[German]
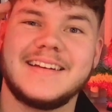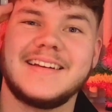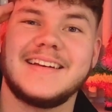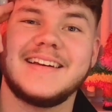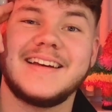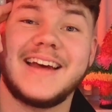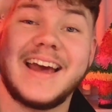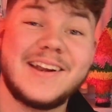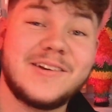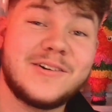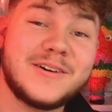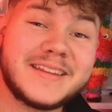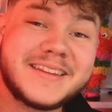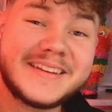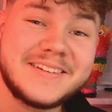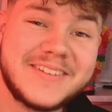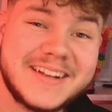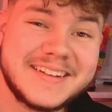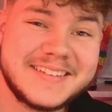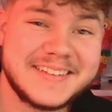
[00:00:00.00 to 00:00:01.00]
Hey Leute,
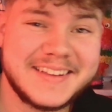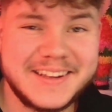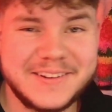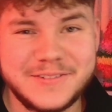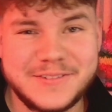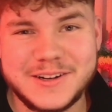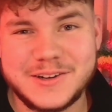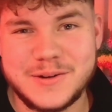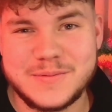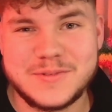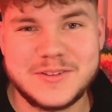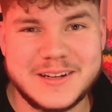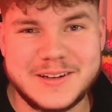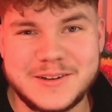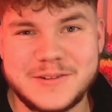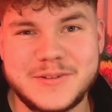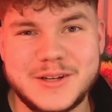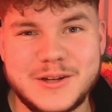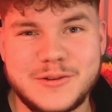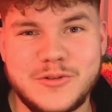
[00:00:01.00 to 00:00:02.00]
was geht? Willkommen zu einem
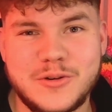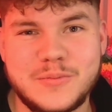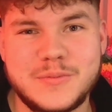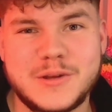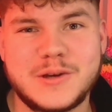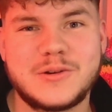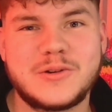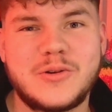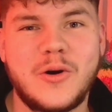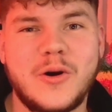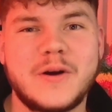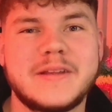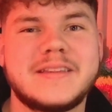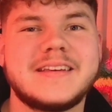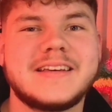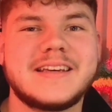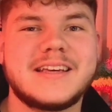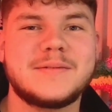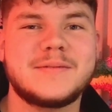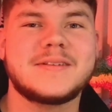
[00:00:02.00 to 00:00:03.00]
neuen Video von mir und heute
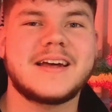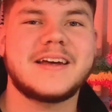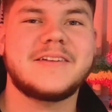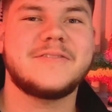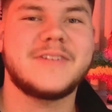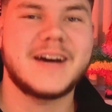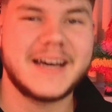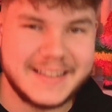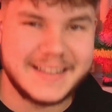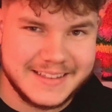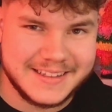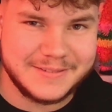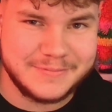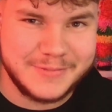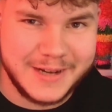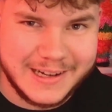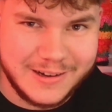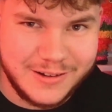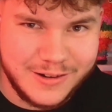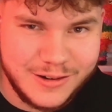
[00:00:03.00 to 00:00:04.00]
gibt es einen weiteren
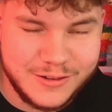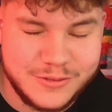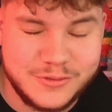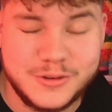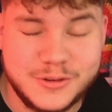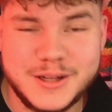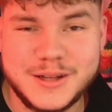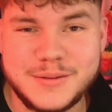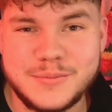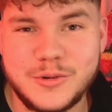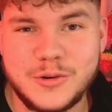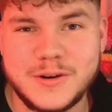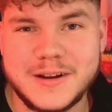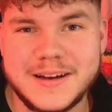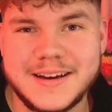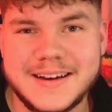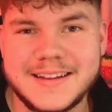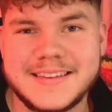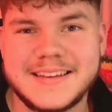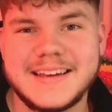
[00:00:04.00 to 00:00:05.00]
manga -Hall für den
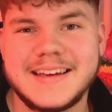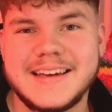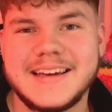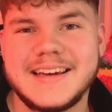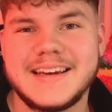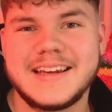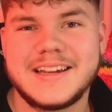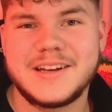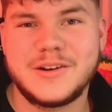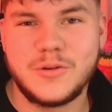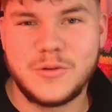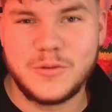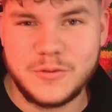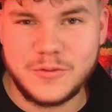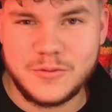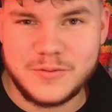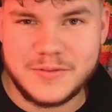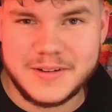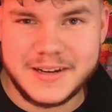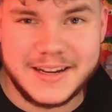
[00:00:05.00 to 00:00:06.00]
Monat
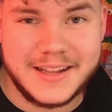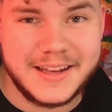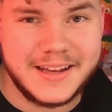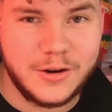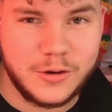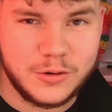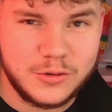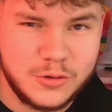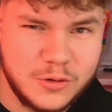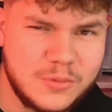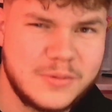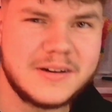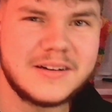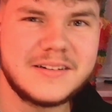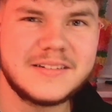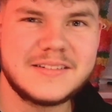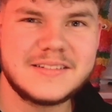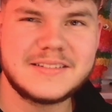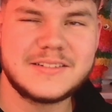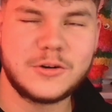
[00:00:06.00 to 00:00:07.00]
no nee,
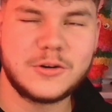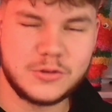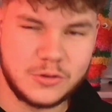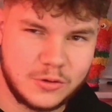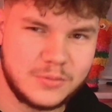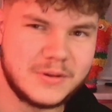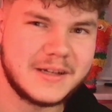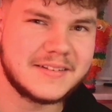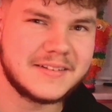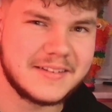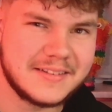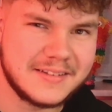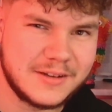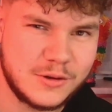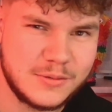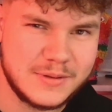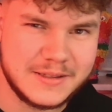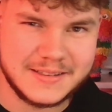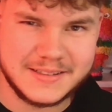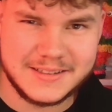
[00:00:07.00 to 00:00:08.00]
Oktober. Oktober ist es,
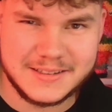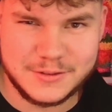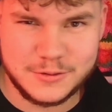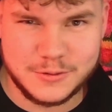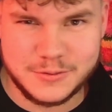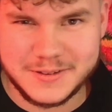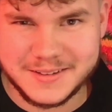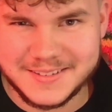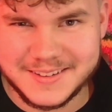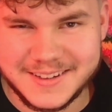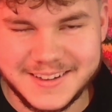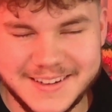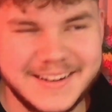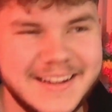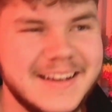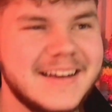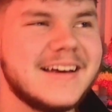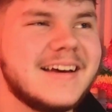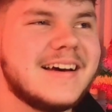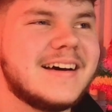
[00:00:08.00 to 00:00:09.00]
glaube ich, ja, dürfte es sein.
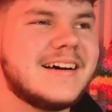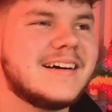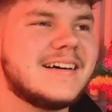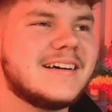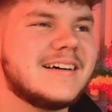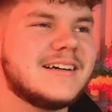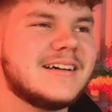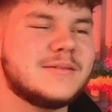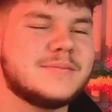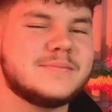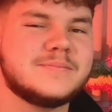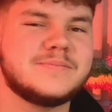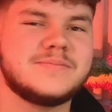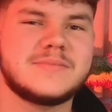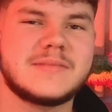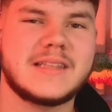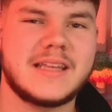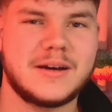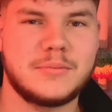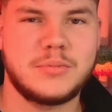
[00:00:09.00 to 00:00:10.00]
Ähm,
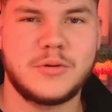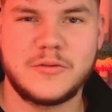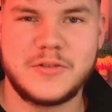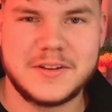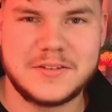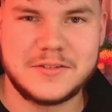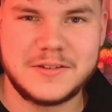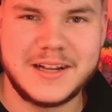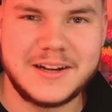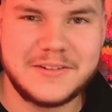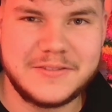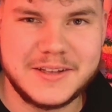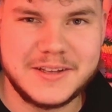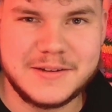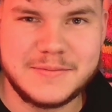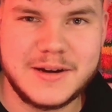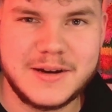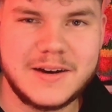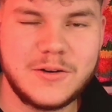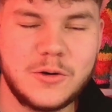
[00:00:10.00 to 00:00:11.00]
ja, professionell wie
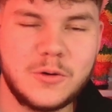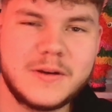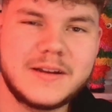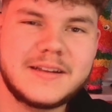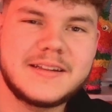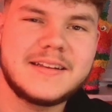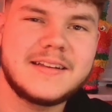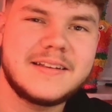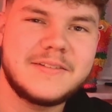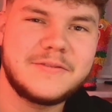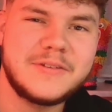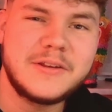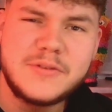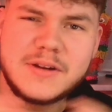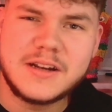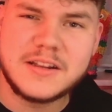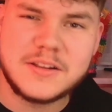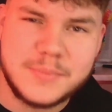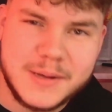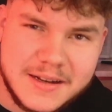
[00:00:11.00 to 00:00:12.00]
immer und äh, wie
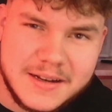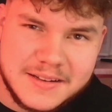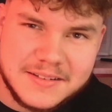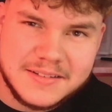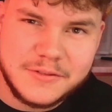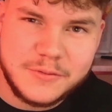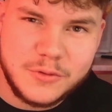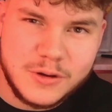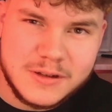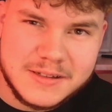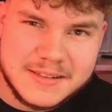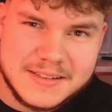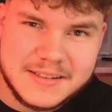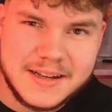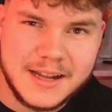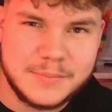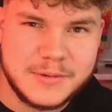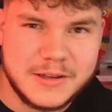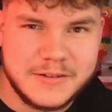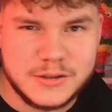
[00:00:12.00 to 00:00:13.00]
viele Spender es geworden sind,
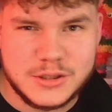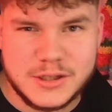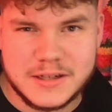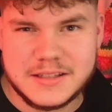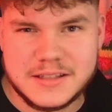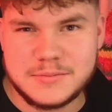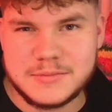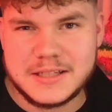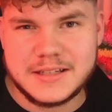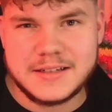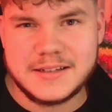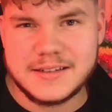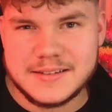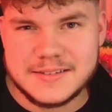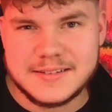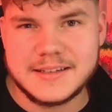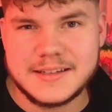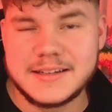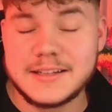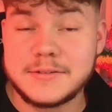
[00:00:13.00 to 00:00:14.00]
habt ihr wahrscheinlich im Titel
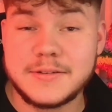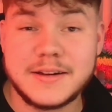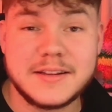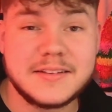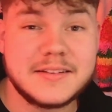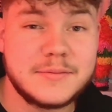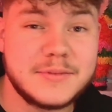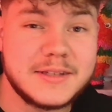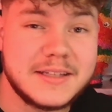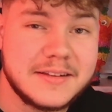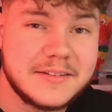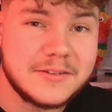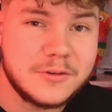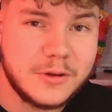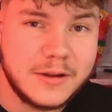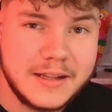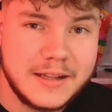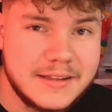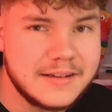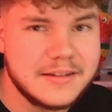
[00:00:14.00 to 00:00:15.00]
gesehen. Ich weiß nämlich jetzt noch
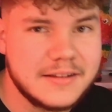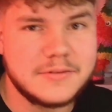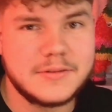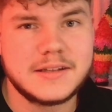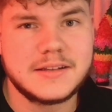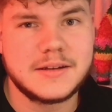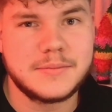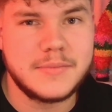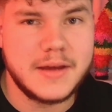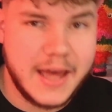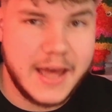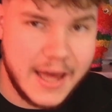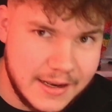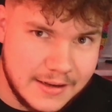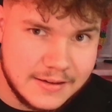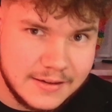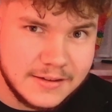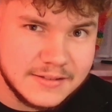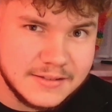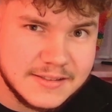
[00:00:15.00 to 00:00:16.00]
nicht, das werde ich am Ende
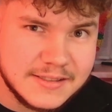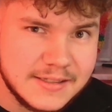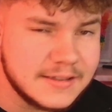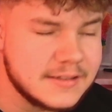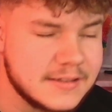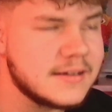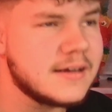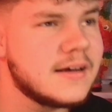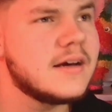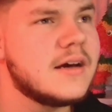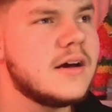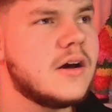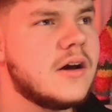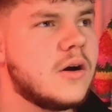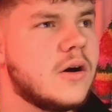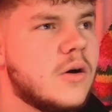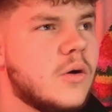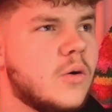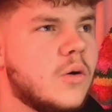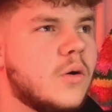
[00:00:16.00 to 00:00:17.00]
nachzählen
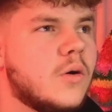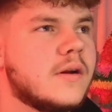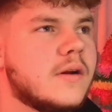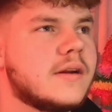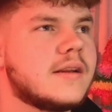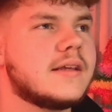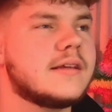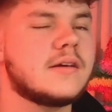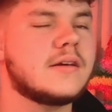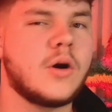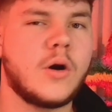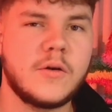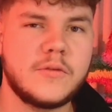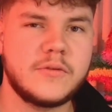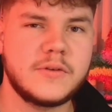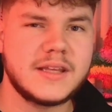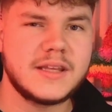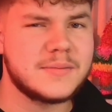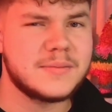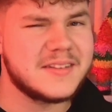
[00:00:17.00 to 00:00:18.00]
und ich hoffe,
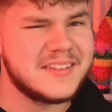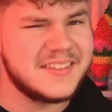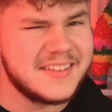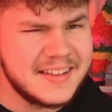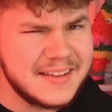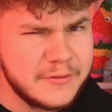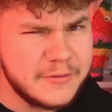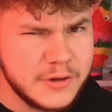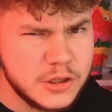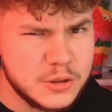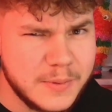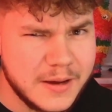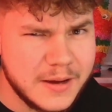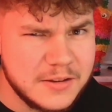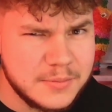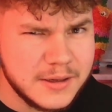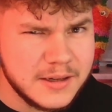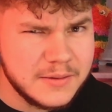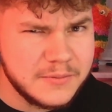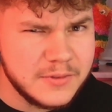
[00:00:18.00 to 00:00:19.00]
ihr habt sehr, sehr viel Spaß
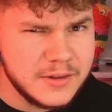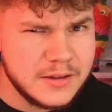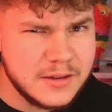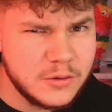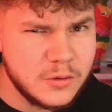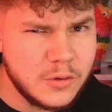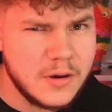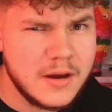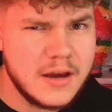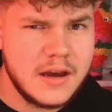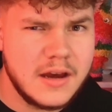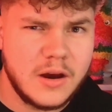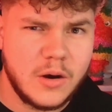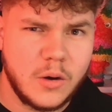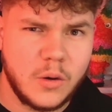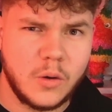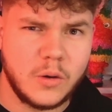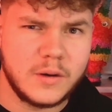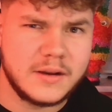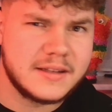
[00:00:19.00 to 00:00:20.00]
bei dem Video
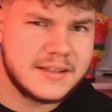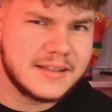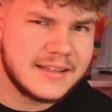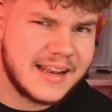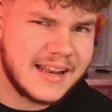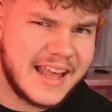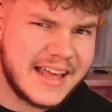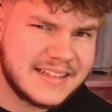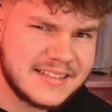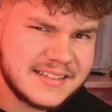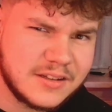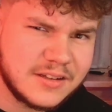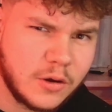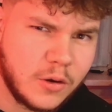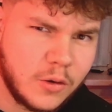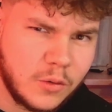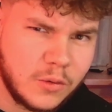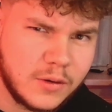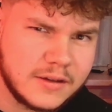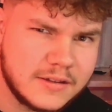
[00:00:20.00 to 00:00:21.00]
und let's
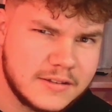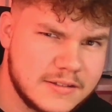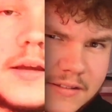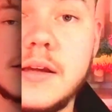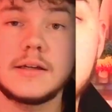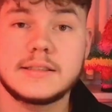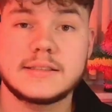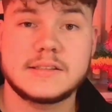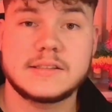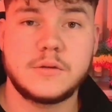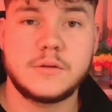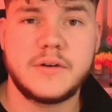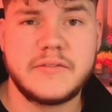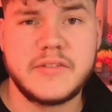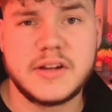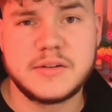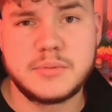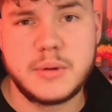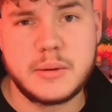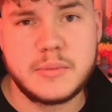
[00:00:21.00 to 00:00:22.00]
go! So, fangen wir
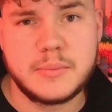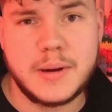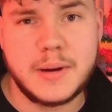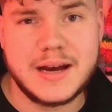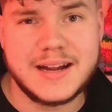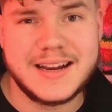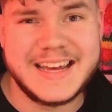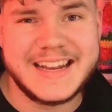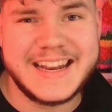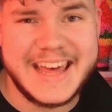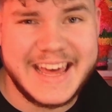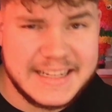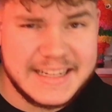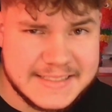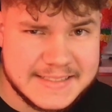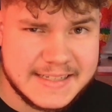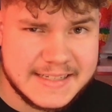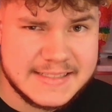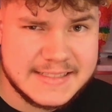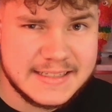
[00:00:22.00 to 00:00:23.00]
erstmal mit ein paar kleinen
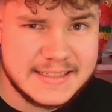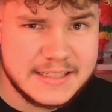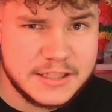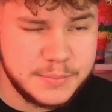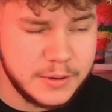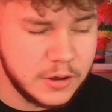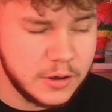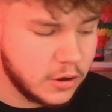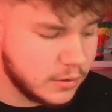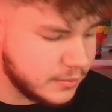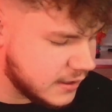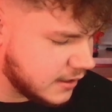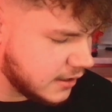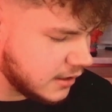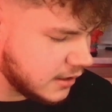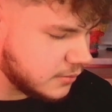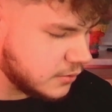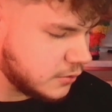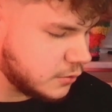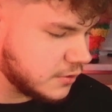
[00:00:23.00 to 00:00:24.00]
Extras an, die ich bekommen
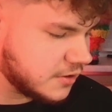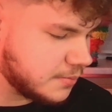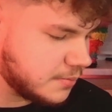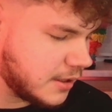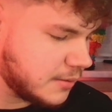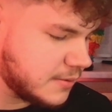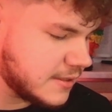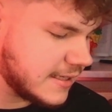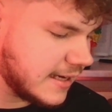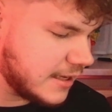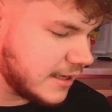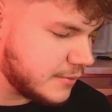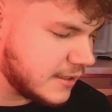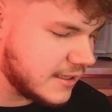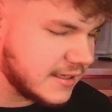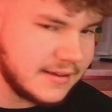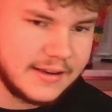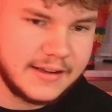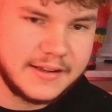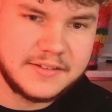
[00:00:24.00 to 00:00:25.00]
habe. Und zwar habe ich einmal die
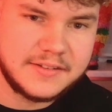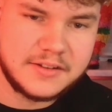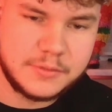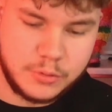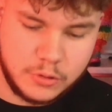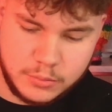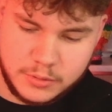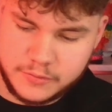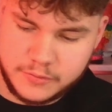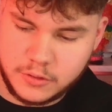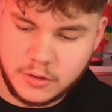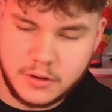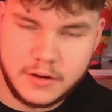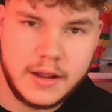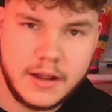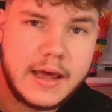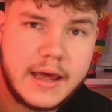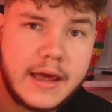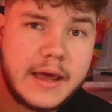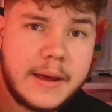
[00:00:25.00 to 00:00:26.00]
Leseprobe von
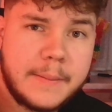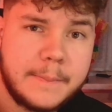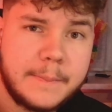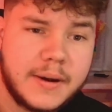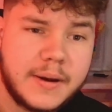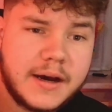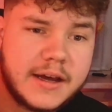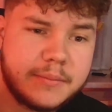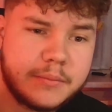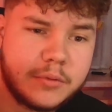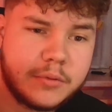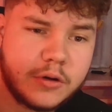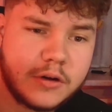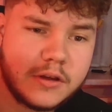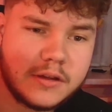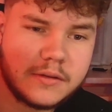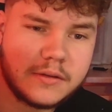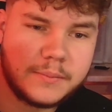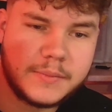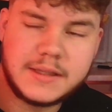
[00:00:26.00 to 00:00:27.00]
My
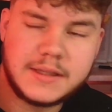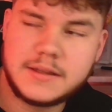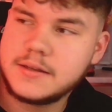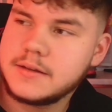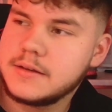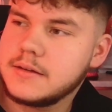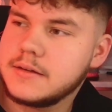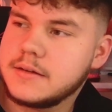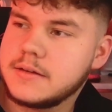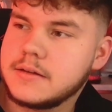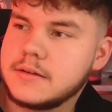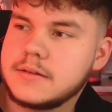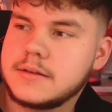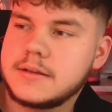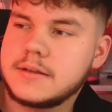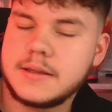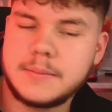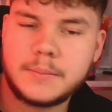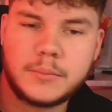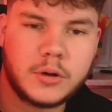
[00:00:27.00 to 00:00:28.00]
Boy mit äh,
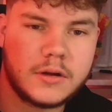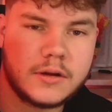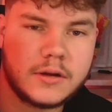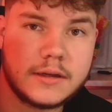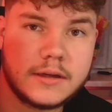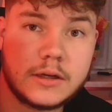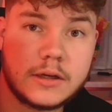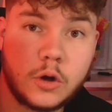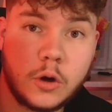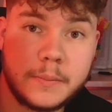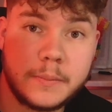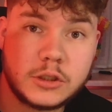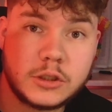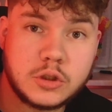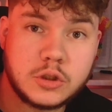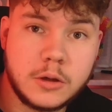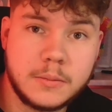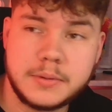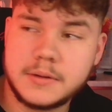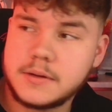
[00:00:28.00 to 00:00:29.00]
dem Bonner Comic
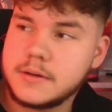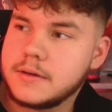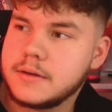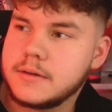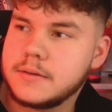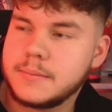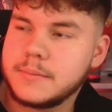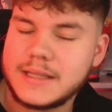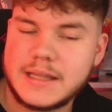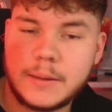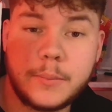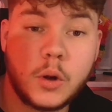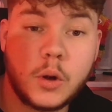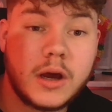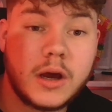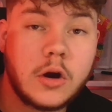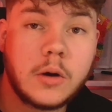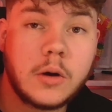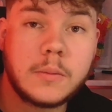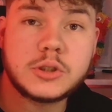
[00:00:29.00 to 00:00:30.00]
Shop, äh, mit der Bonner
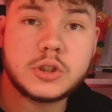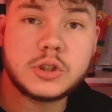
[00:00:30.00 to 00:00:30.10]
Cop